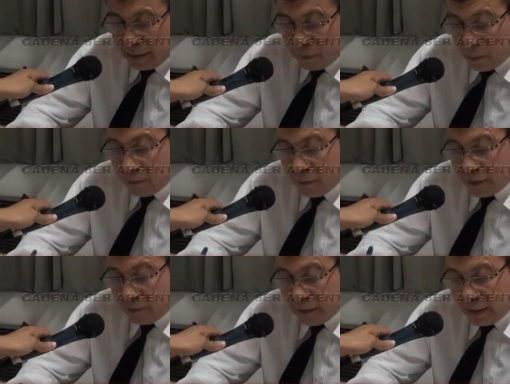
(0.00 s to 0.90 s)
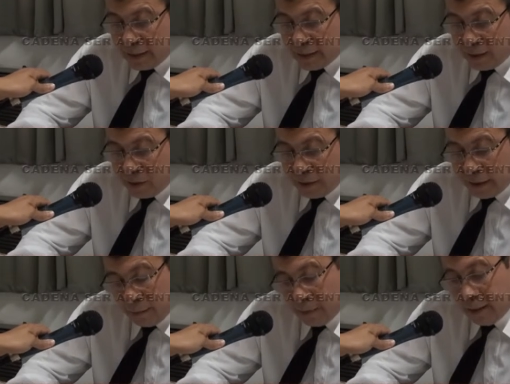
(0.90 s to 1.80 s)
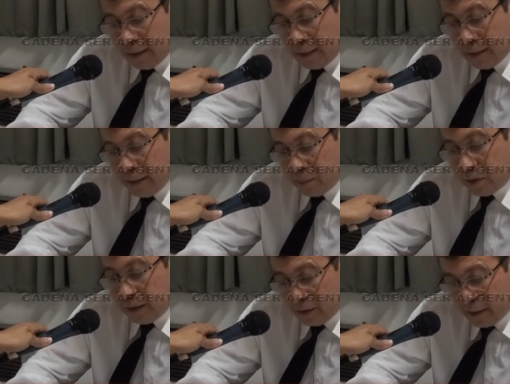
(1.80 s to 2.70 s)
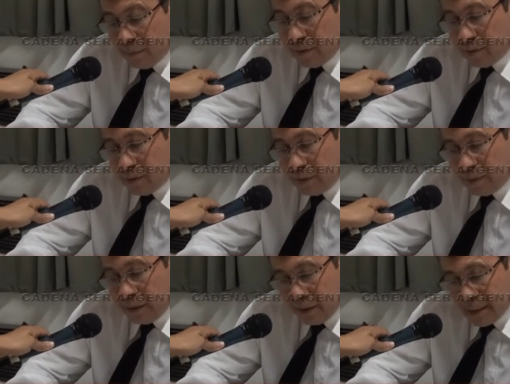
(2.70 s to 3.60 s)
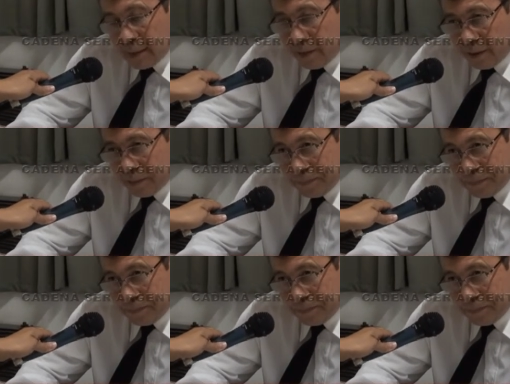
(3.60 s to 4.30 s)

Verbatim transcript: después bueno, fue entrevistar al señor, después a día posterior también yo hablé con el señor.